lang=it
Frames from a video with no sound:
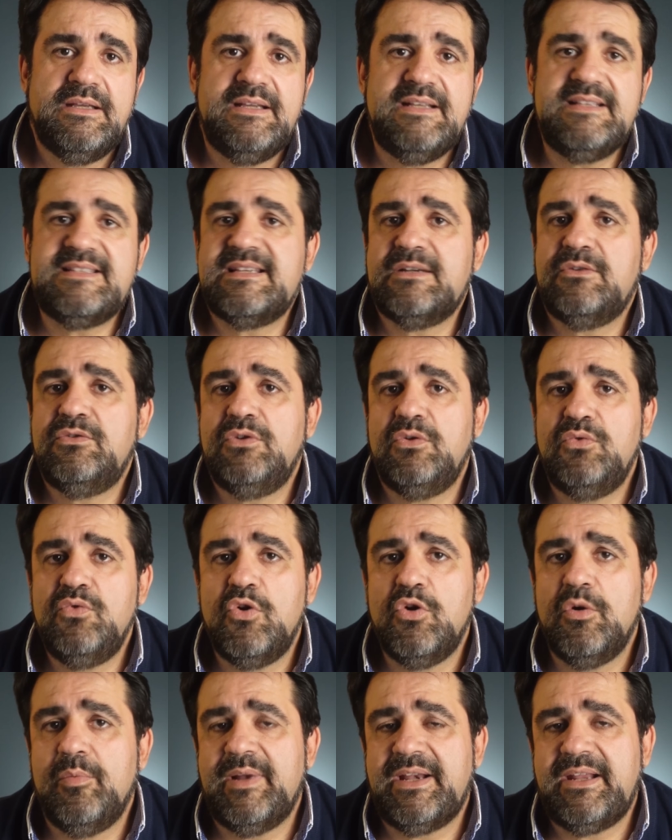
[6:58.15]
In secondo
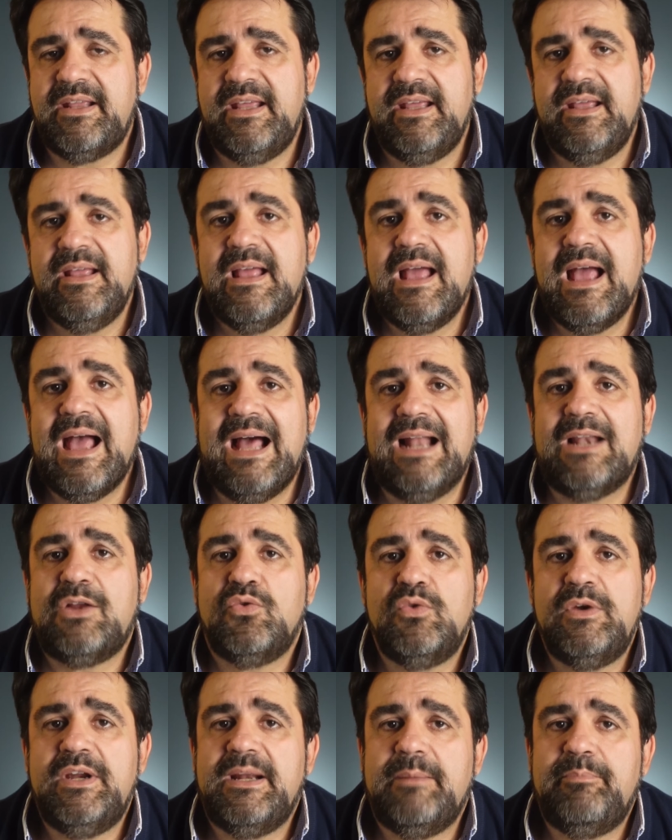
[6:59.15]
luogo perché
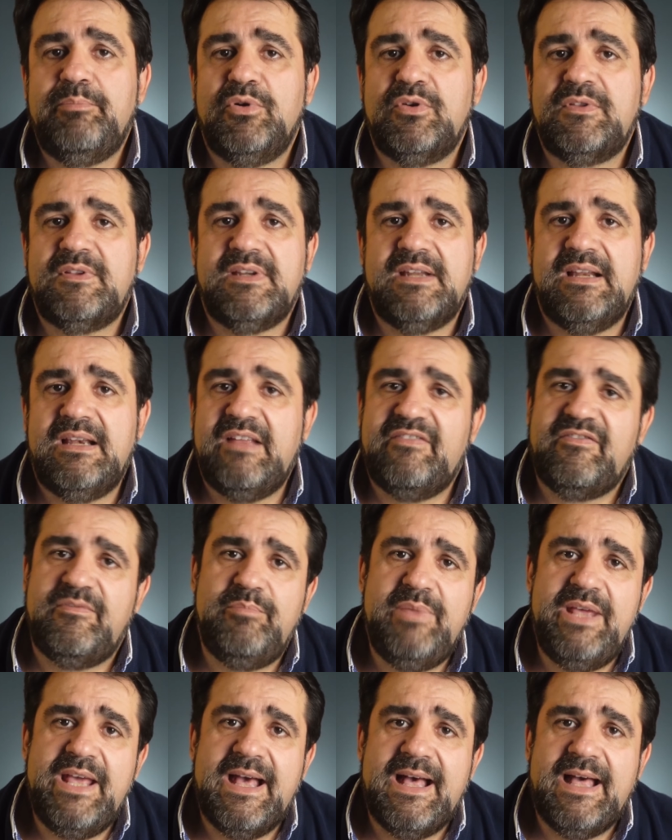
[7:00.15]
alcuni rapporti
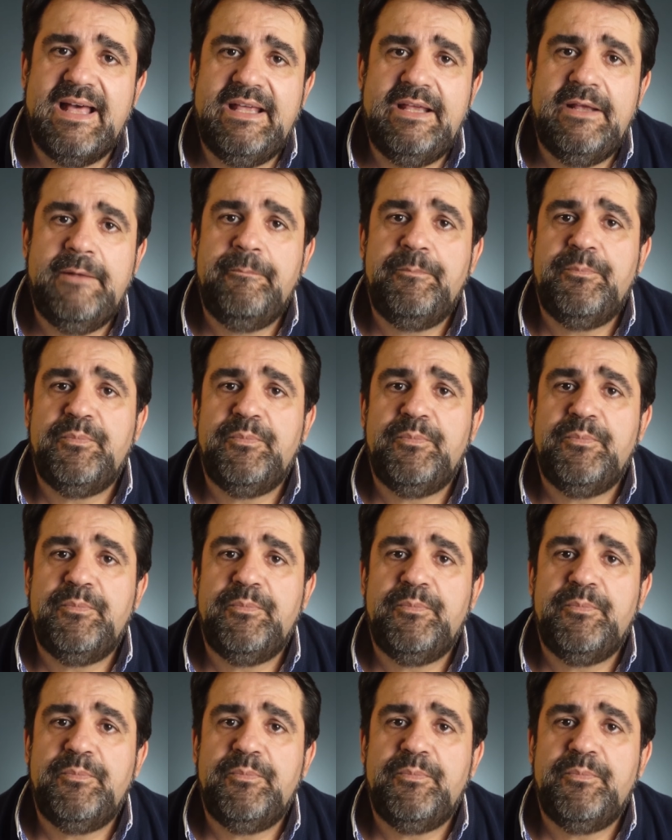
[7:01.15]
dell'FBI